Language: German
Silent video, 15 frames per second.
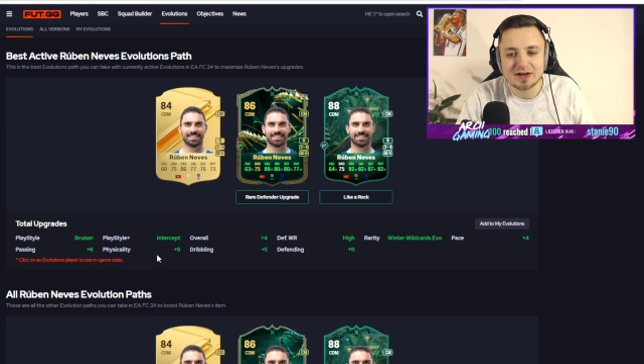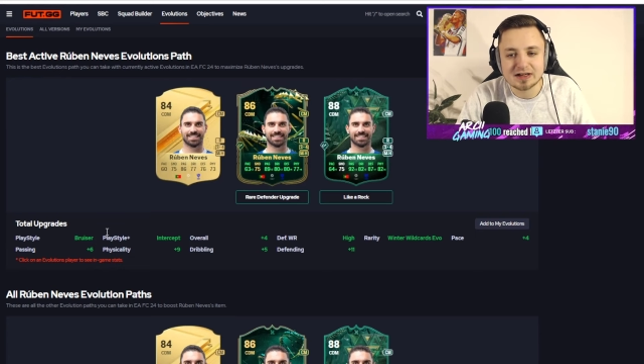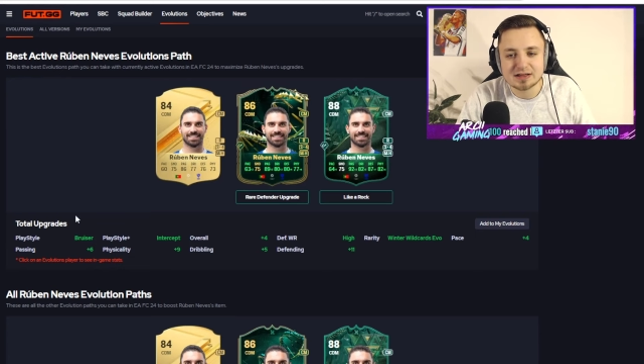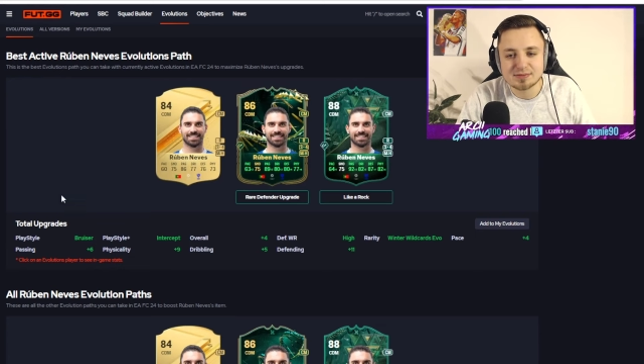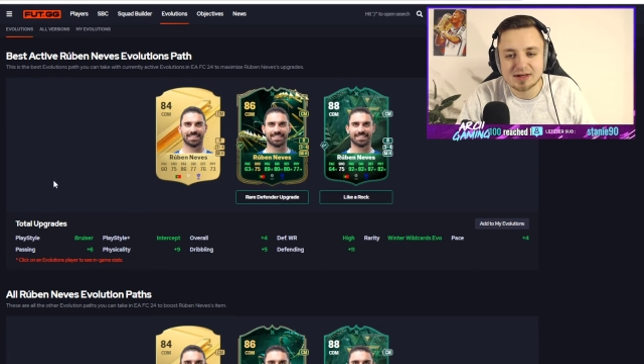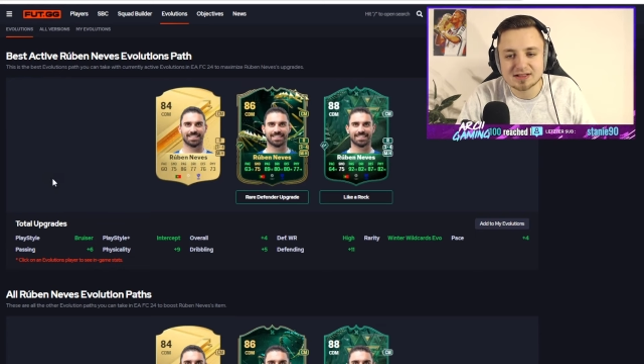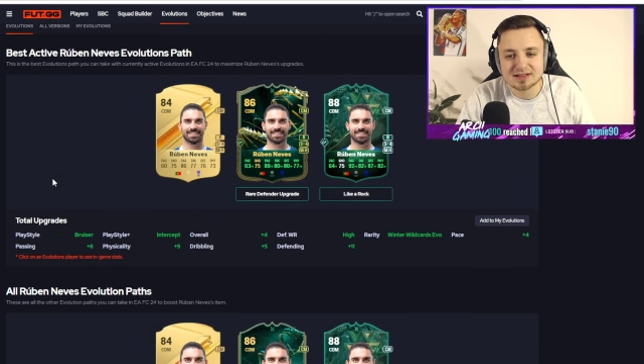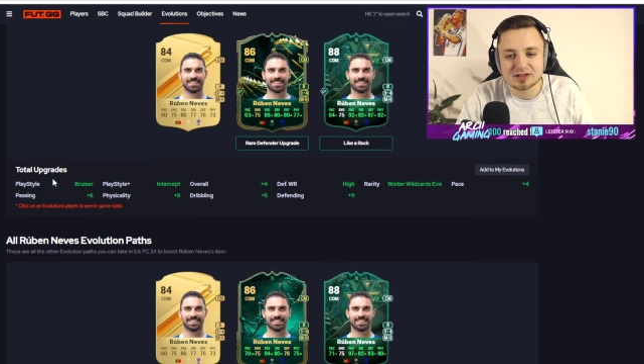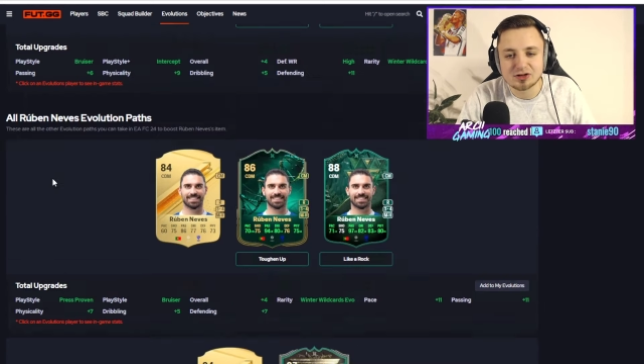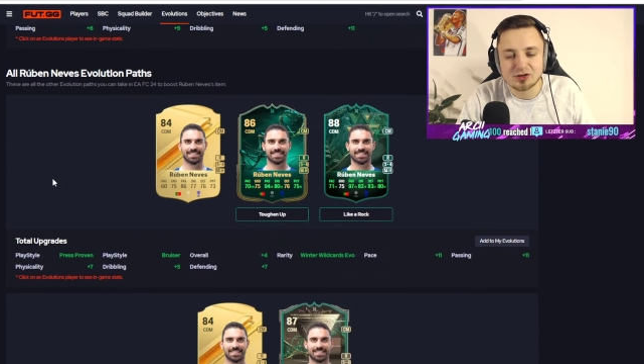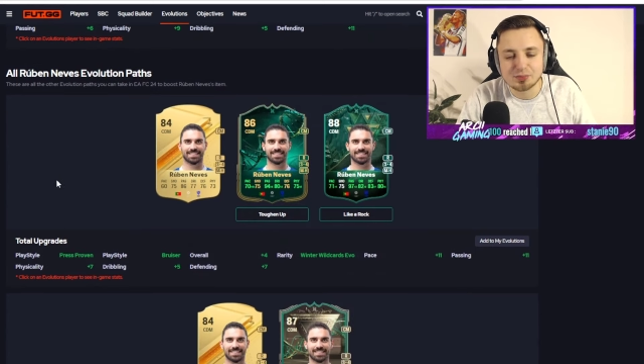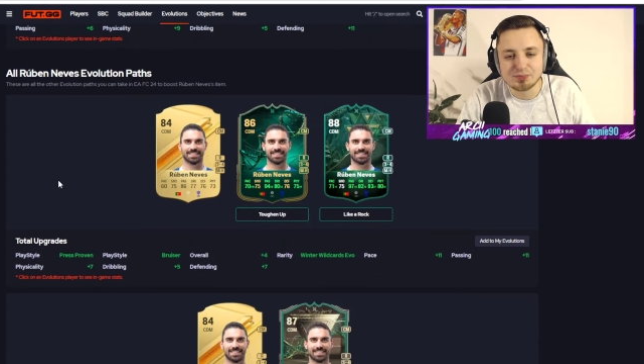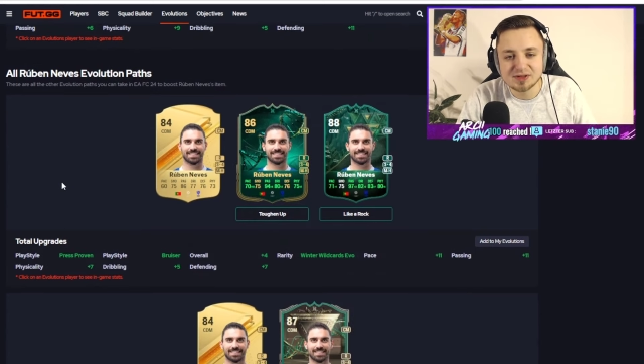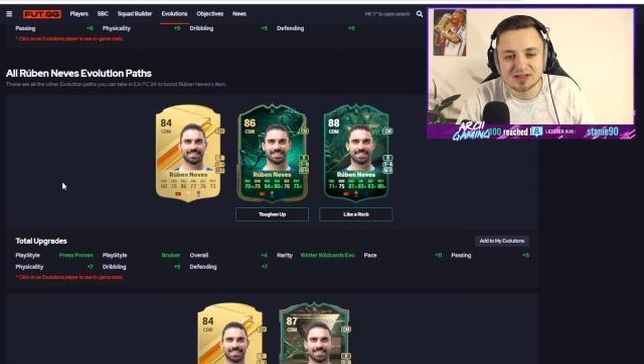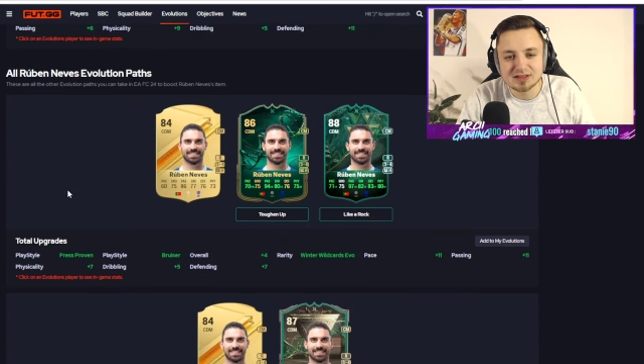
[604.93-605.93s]
wertemäßig noch
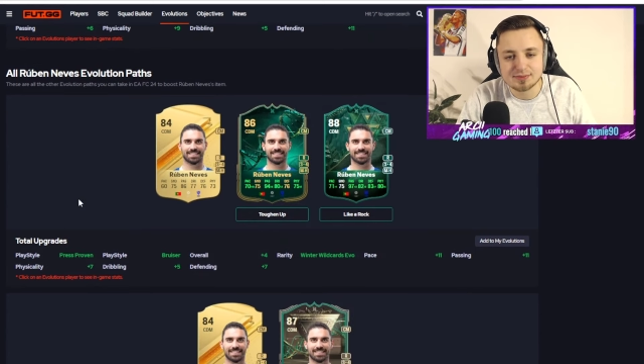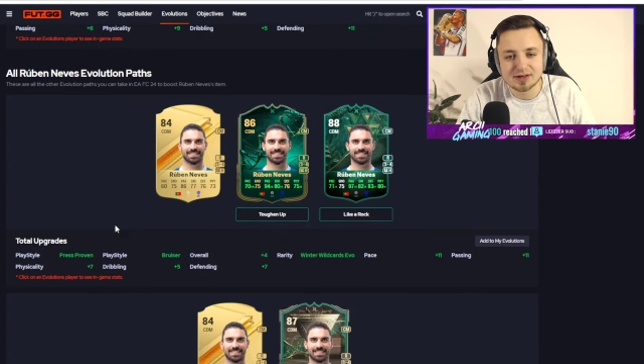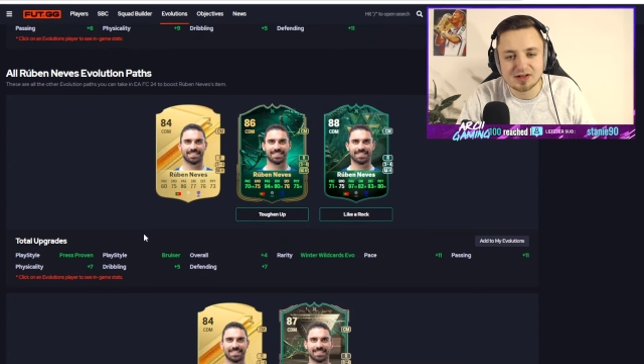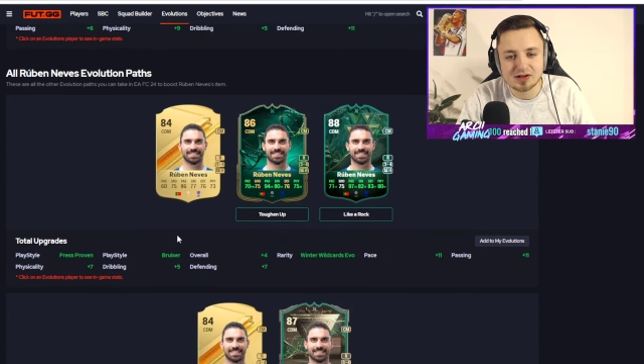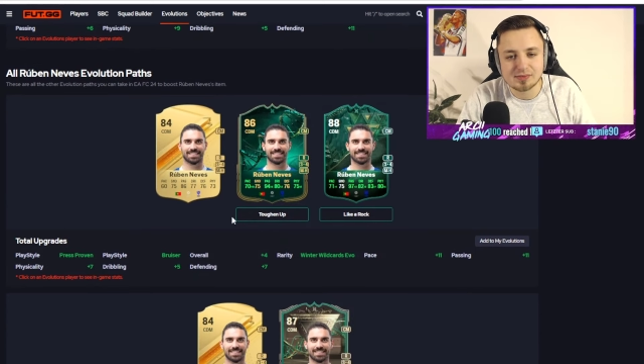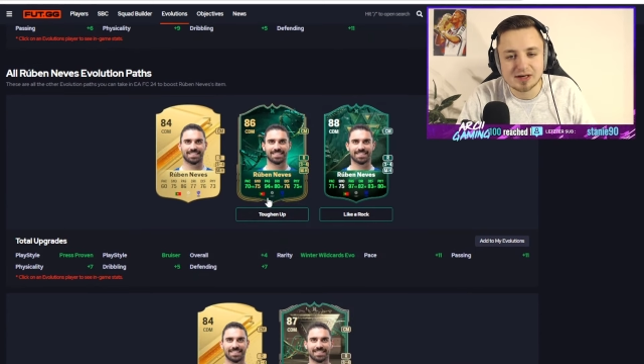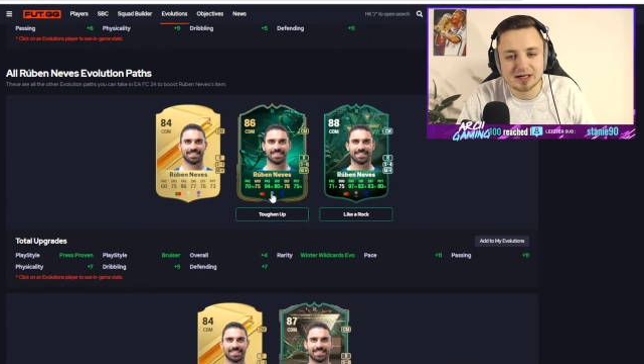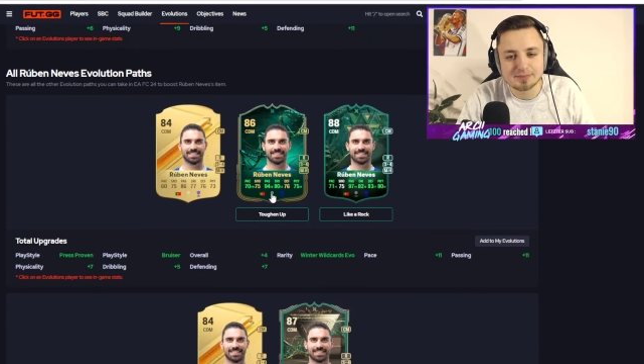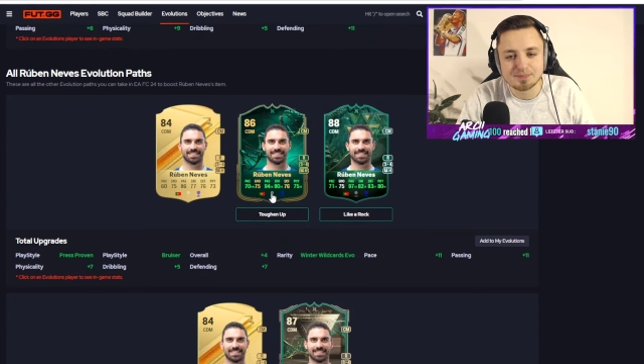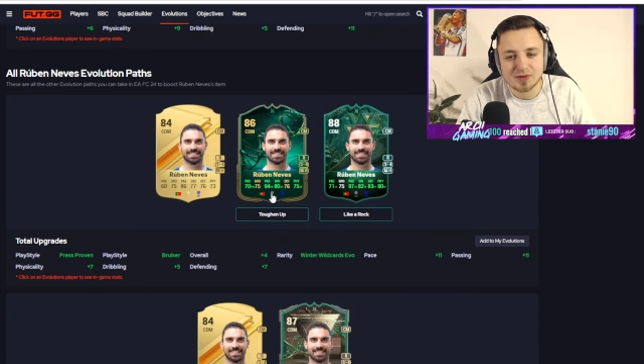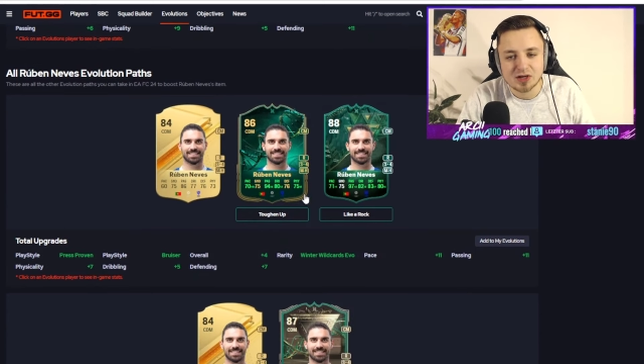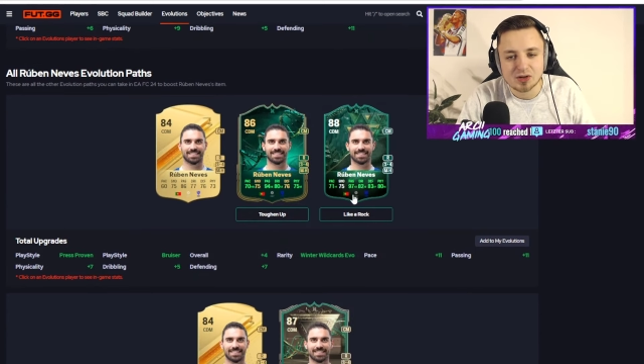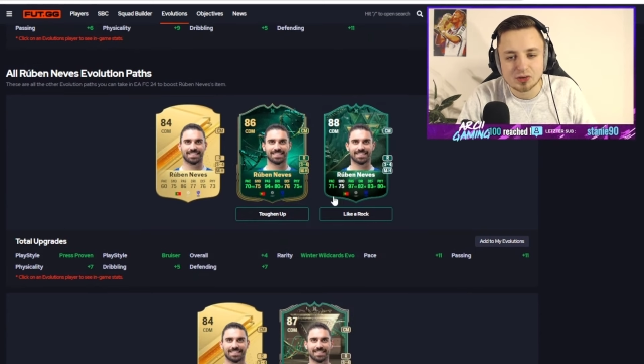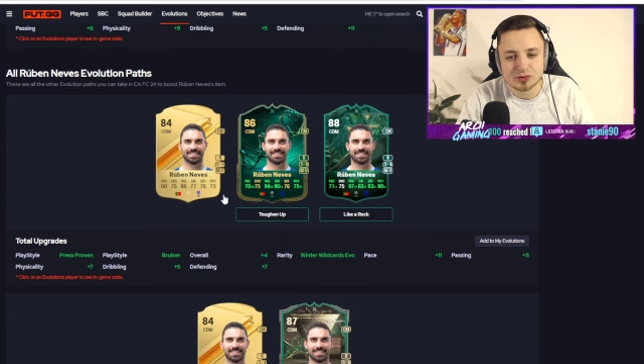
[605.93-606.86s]
ein bisschen besser machen.